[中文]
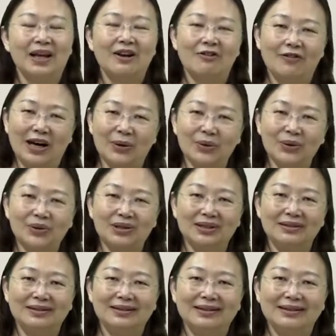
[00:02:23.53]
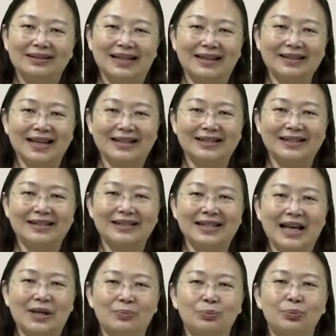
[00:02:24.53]
法律常常是
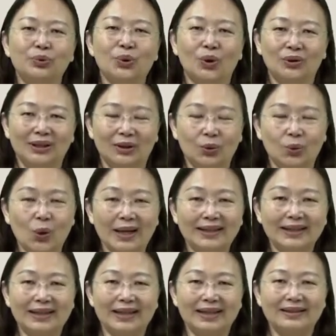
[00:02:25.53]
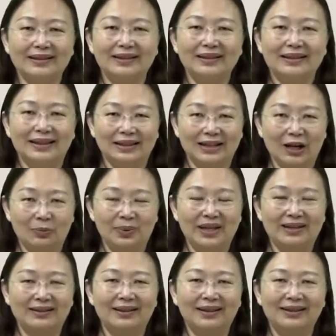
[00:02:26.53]
在不同的观点得到
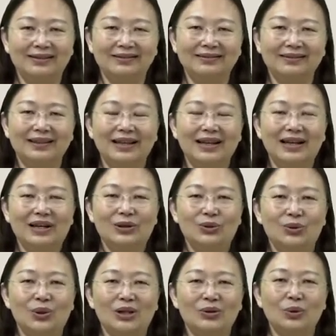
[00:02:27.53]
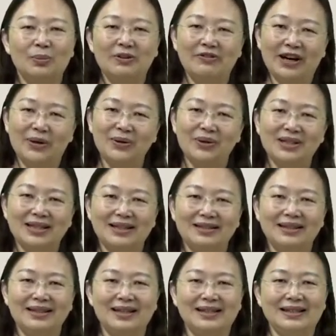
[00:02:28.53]
平衡，所以我们法律
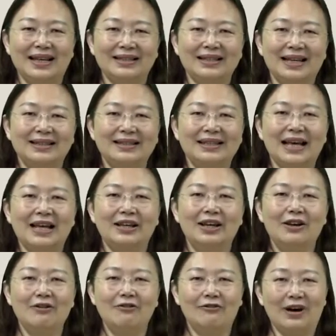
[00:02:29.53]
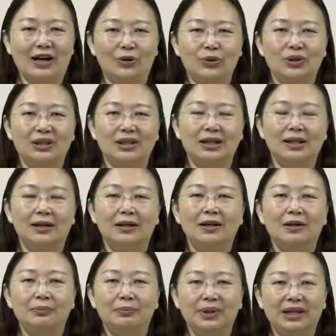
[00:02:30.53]
人也常常在法律的
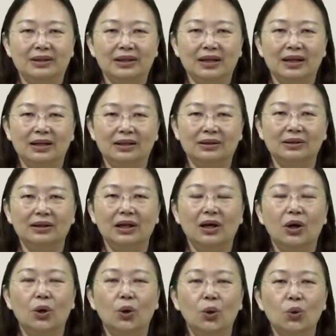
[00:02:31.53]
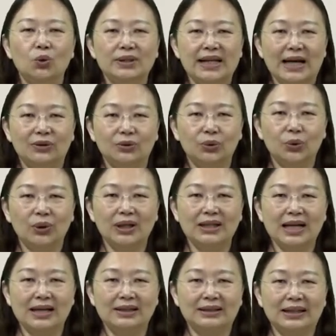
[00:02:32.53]
平衡、互相退
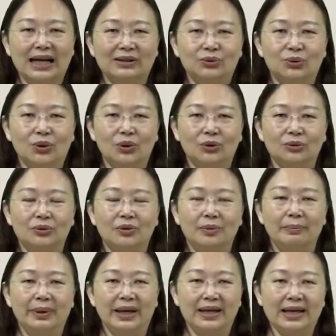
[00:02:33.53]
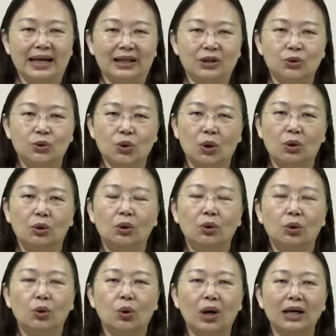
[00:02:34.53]
让当中培养一种
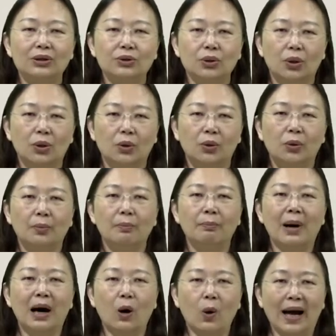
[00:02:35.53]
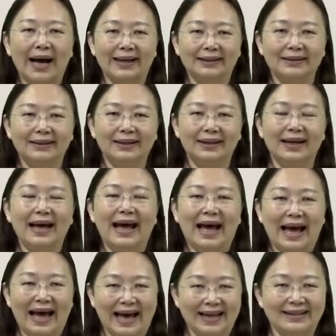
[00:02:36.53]
宽容、包含的
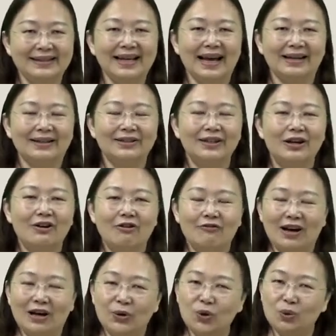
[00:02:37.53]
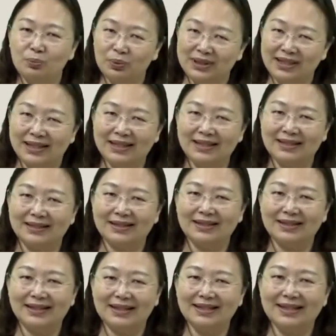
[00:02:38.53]
涵养。法律不仅仅是
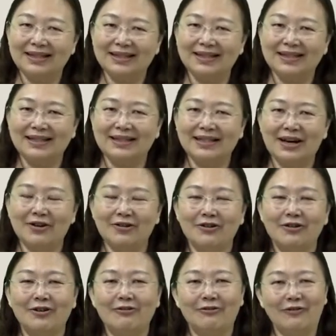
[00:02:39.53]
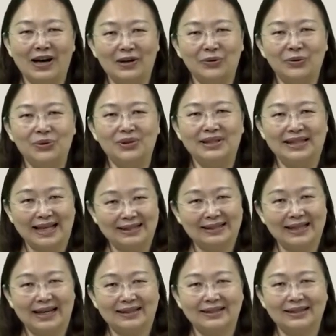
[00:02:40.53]
斤斤计较。法律常
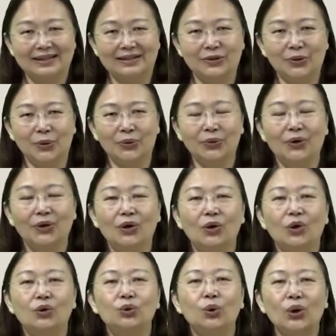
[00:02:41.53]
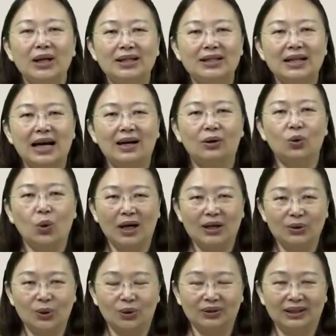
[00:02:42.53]
常是有退让、宽
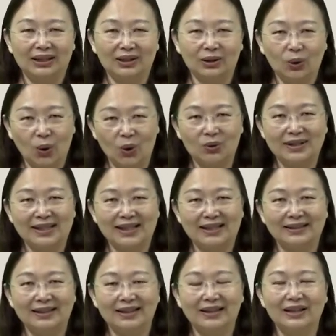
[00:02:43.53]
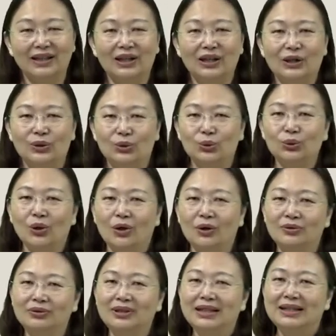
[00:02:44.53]
容的空间的，如
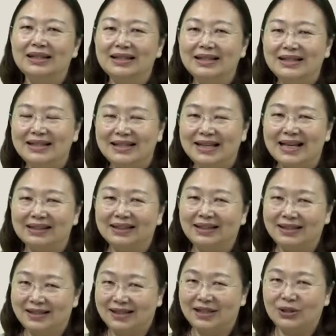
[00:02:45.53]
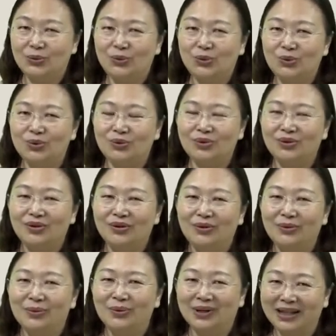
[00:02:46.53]
同这样的词句，
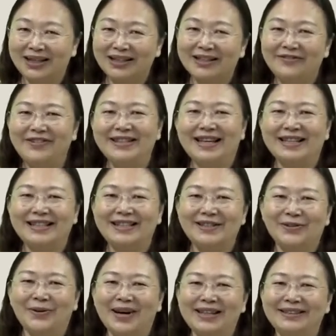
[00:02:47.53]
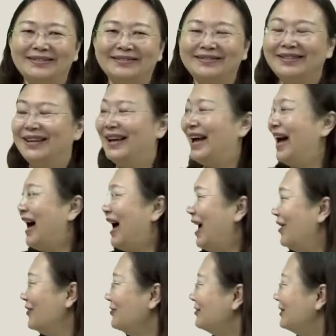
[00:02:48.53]
我个人非常喜欢。
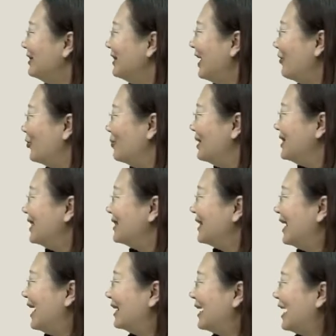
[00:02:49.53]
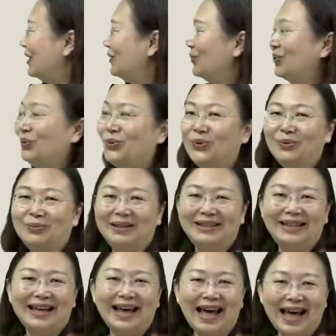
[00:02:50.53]
好，那我们接着来看我们
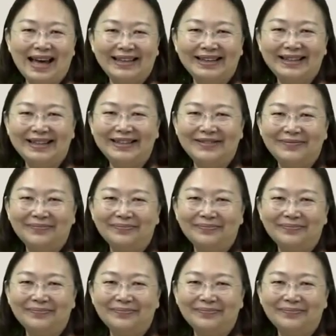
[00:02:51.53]
的案例。